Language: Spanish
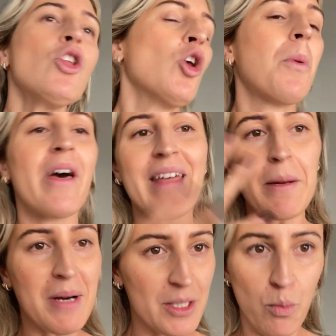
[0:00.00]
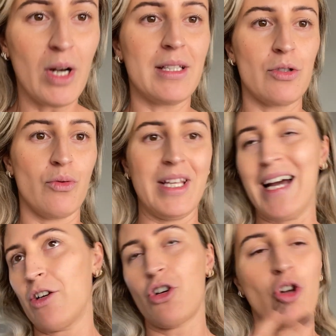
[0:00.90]
No puede dar más vueltas un día,
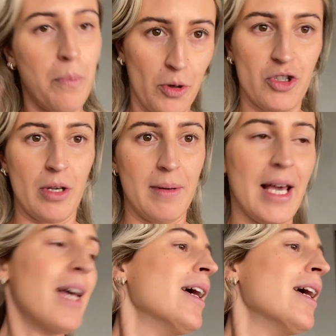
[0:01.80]
creo que no es posible.